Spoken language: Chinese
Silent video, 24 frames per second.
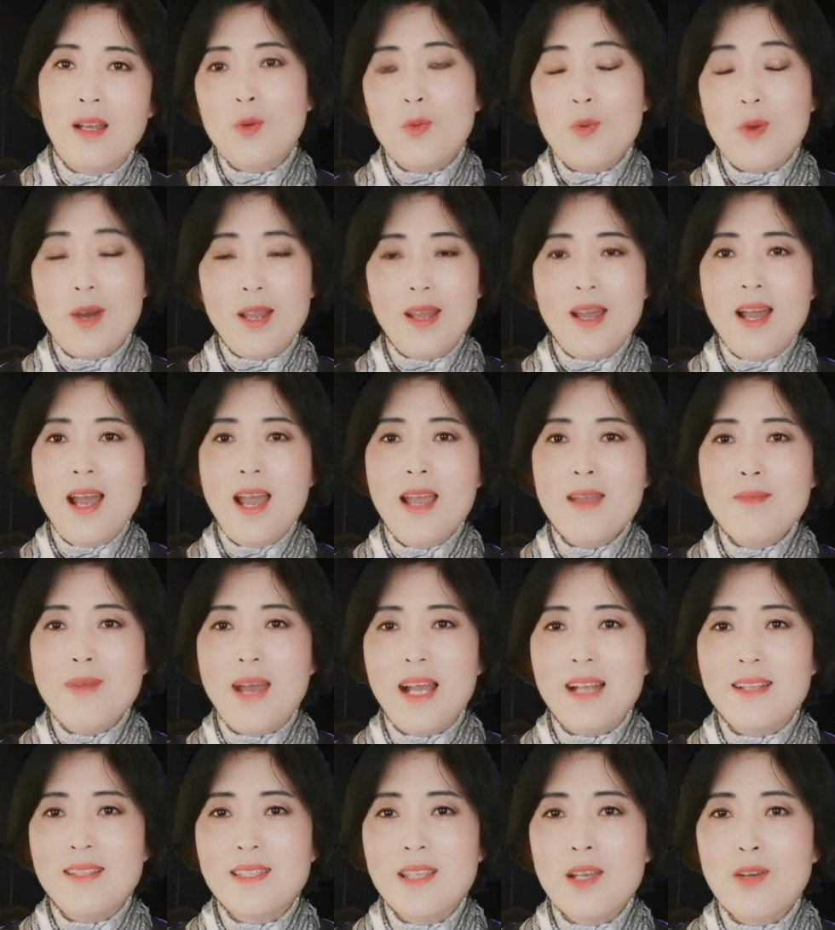我呢还
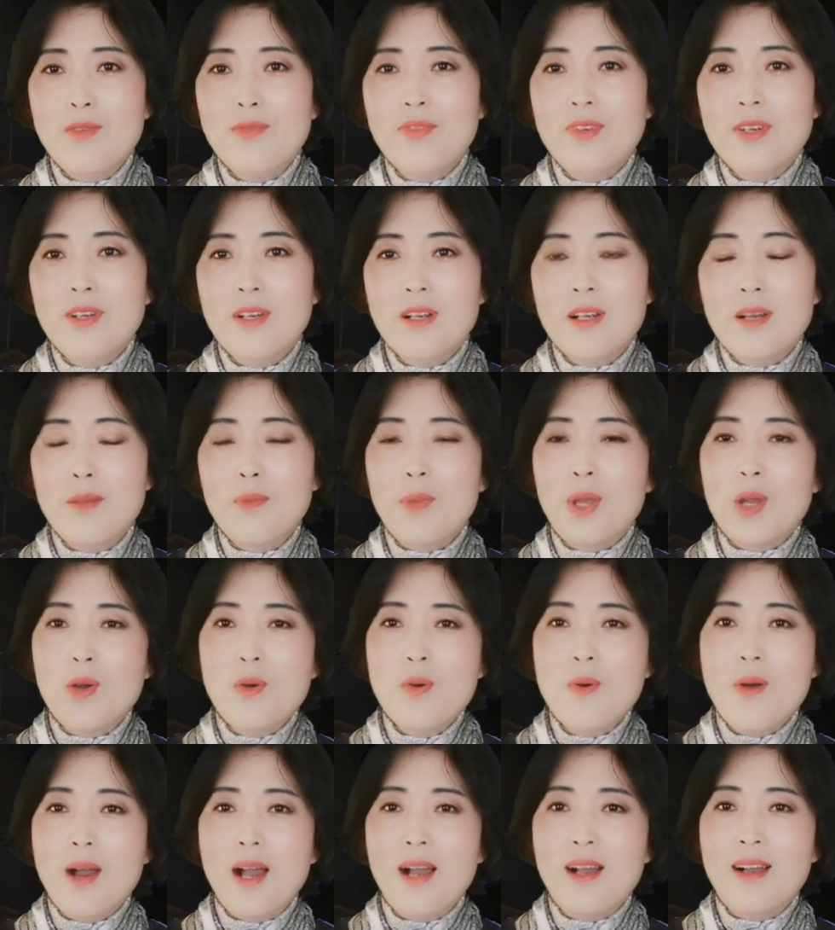把江峰和美
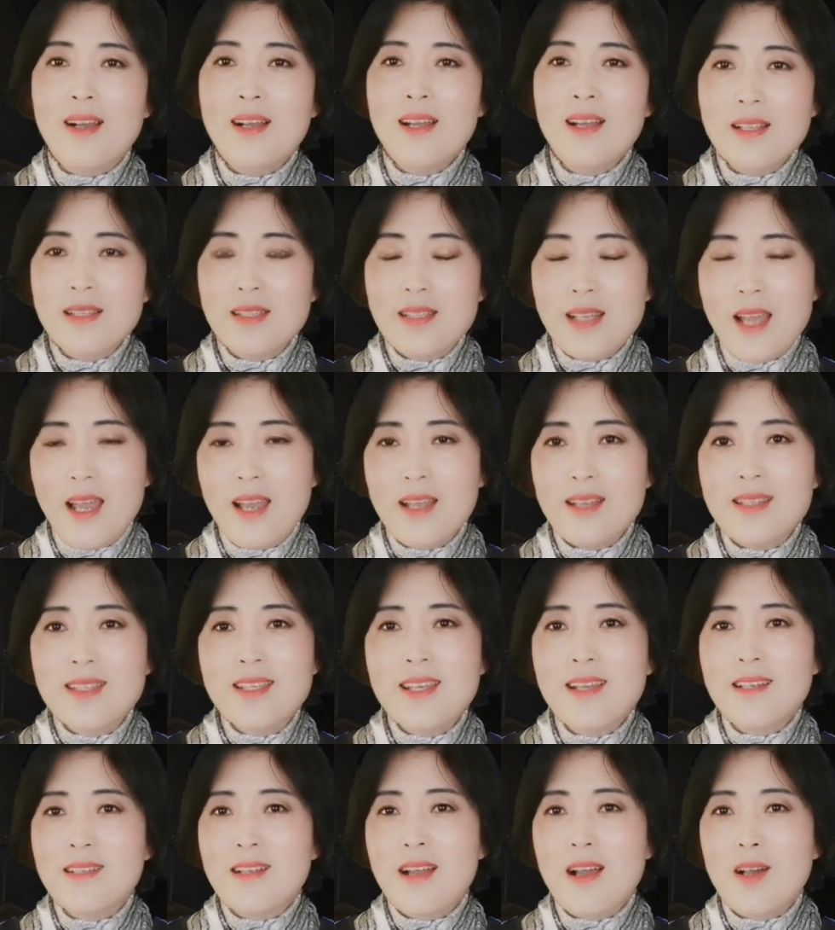猴王在
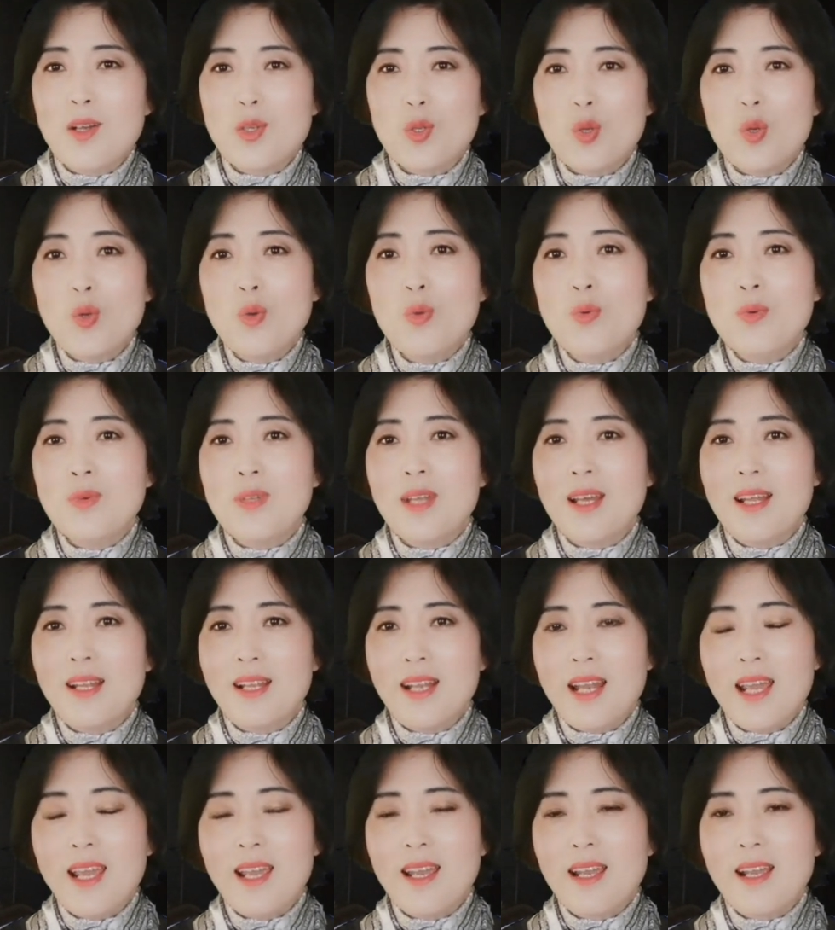现场录的
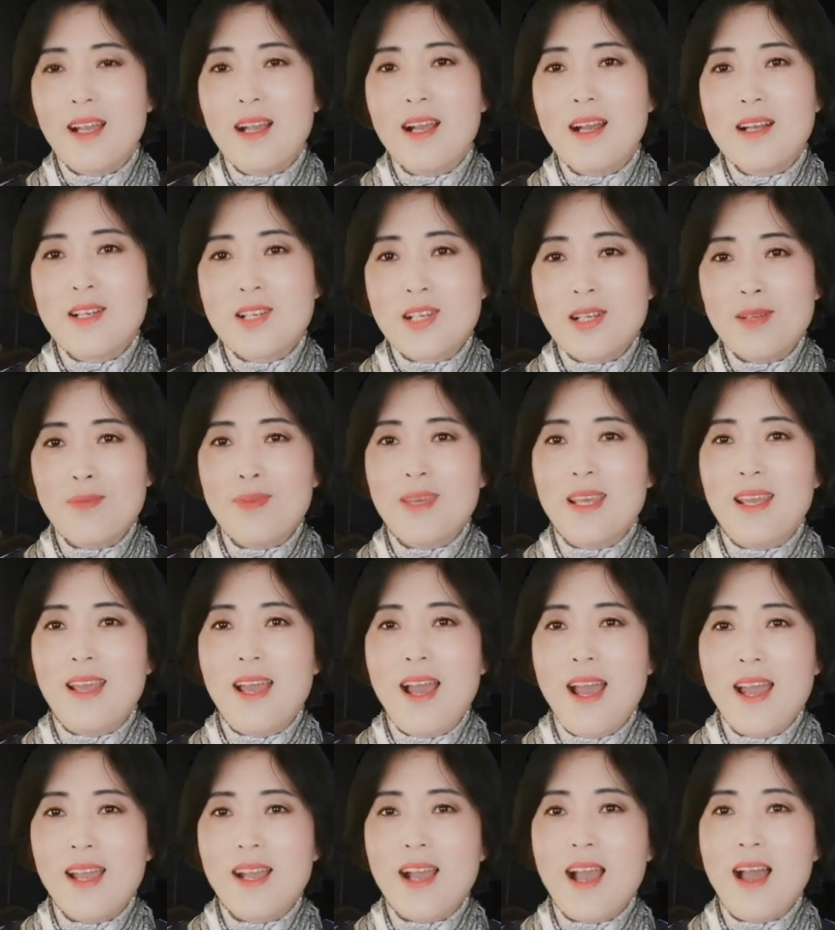那个视频
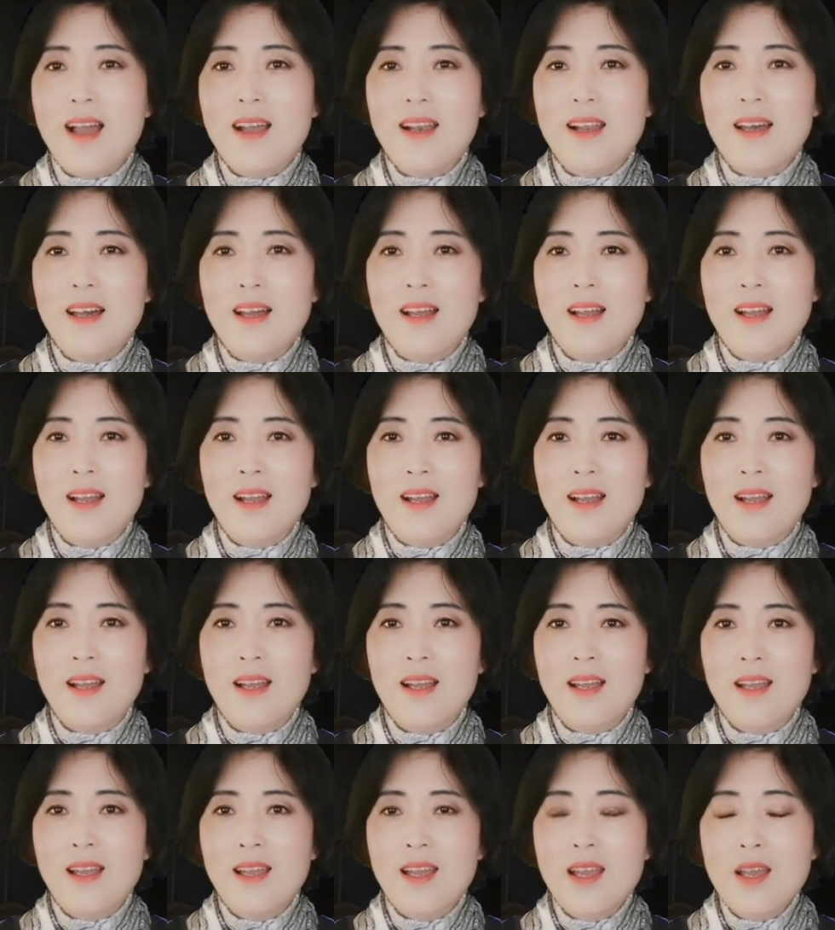还看了。
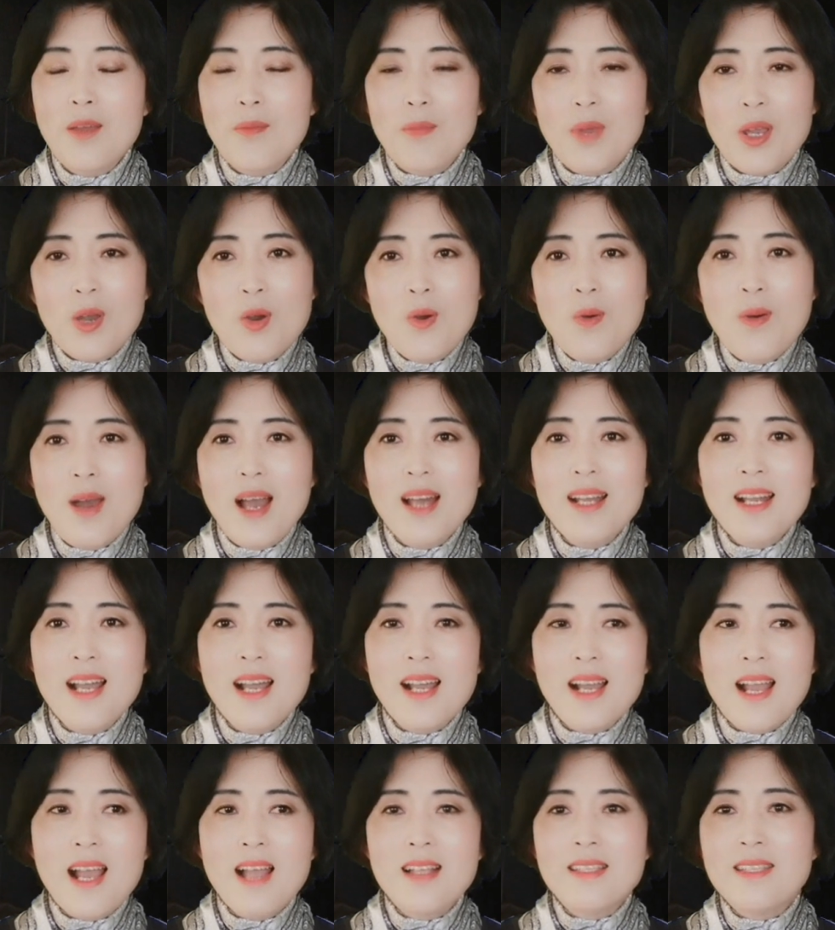美猴王
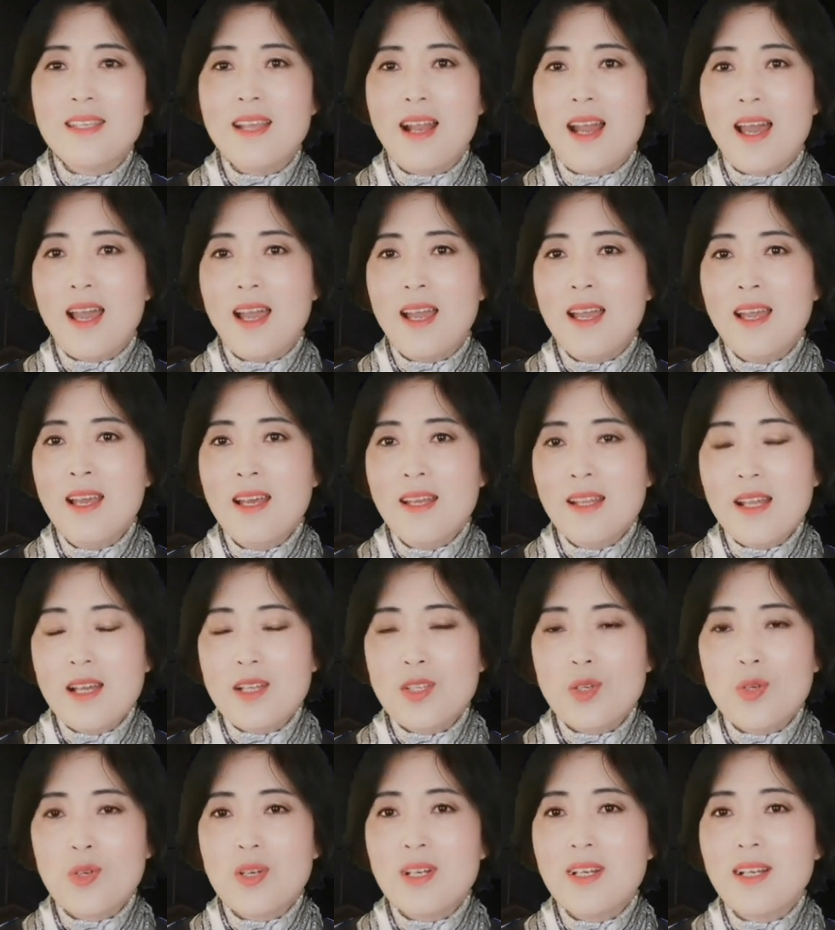呢看起来他
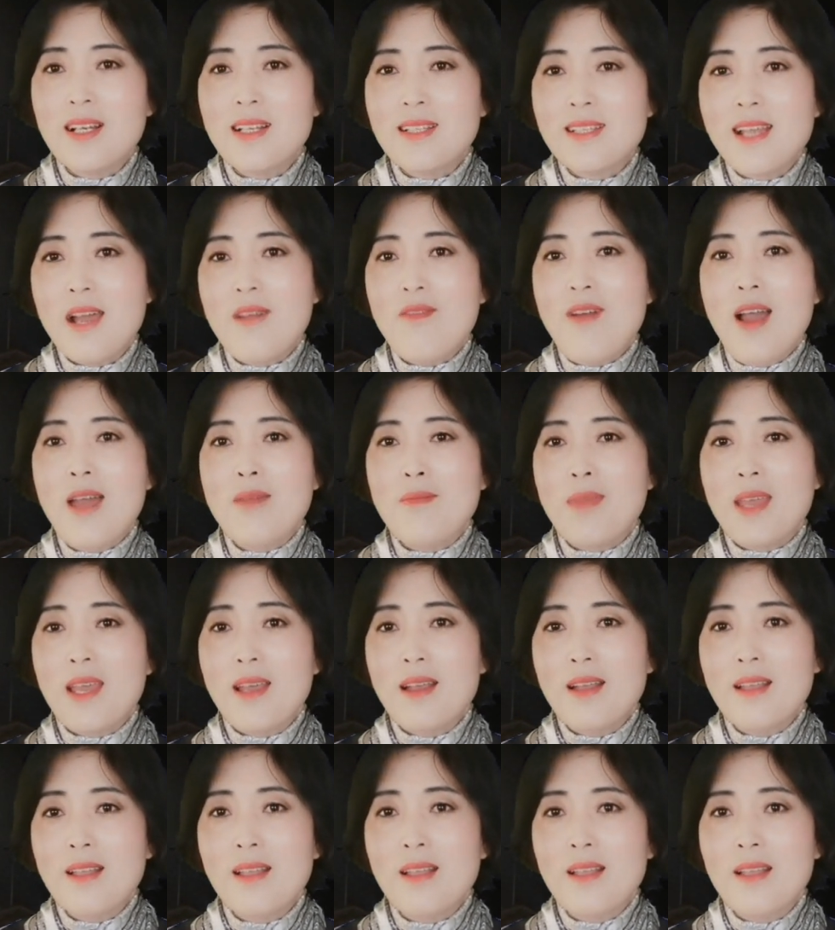就是在外面，